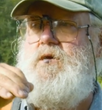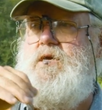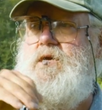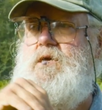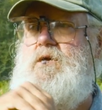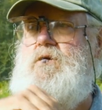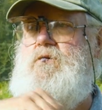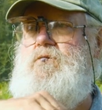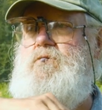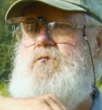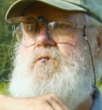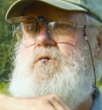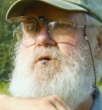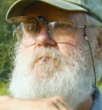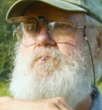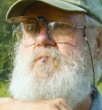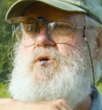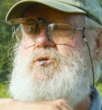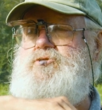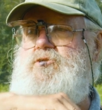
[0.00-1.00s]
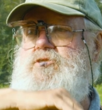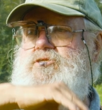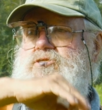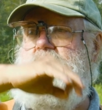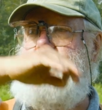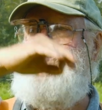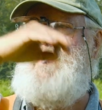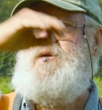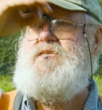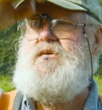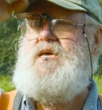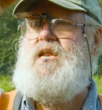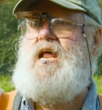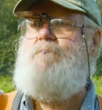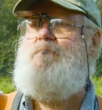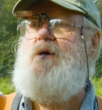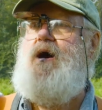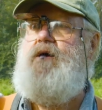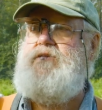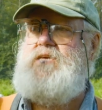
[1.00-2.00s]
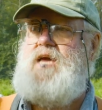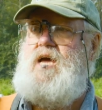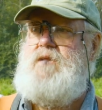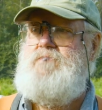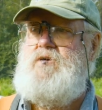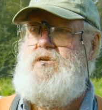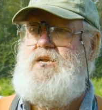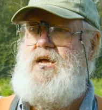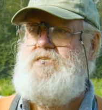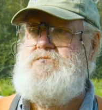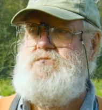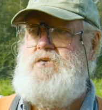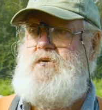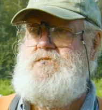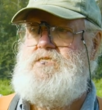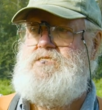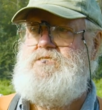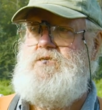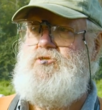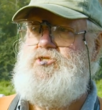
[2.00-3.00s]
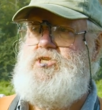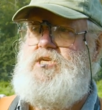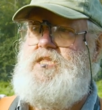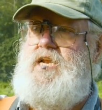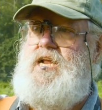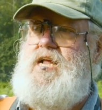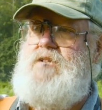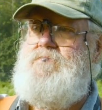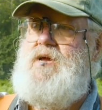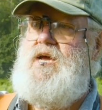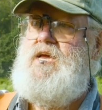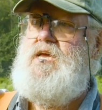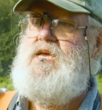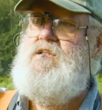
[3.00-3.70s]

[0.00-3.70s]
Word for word: et on mesure ça par des rapports carbone-azote qui sont généralement